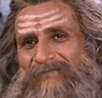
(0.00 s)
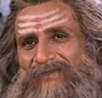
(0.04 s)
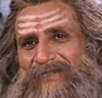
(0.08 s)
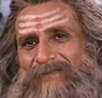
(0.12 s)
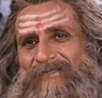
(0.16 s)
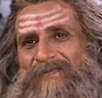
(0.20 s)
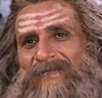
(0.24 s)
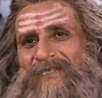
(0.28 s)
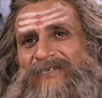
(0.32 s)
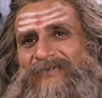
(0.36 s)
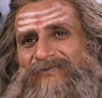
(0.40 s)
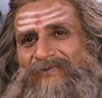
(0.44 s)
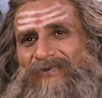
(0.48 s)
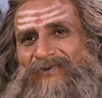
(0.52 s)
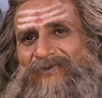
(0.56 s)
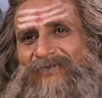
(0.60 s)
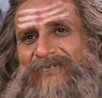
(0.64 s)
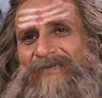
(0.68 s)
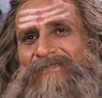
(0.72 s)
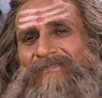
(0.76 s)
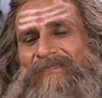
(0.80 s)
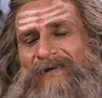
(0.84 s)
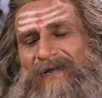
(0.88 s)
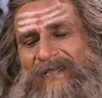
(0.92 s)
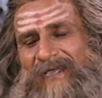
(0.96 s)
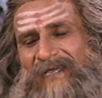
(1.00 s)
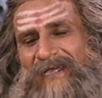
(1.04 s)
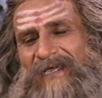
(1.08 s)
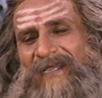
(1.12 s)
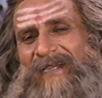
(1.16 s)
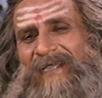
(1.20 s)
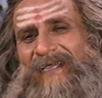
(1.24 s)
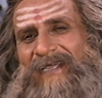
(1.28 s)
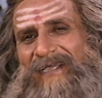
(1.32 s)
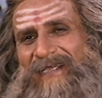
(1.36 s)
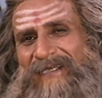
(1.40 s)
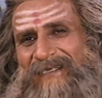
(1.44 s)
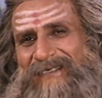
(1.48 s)
ঋষি
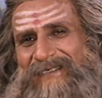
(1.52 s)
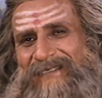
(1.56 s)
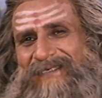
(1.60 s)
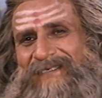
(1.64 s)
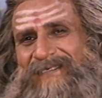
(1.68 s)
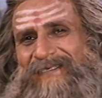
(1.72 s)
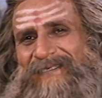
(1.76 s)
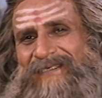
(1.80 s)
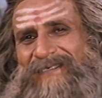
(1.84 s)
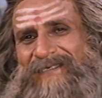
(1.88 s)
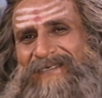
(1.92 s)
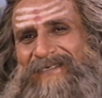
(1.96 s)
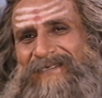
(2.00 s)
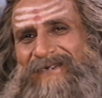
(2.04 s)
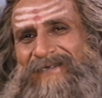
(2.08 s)
তপস্বীদের থেকে বেশি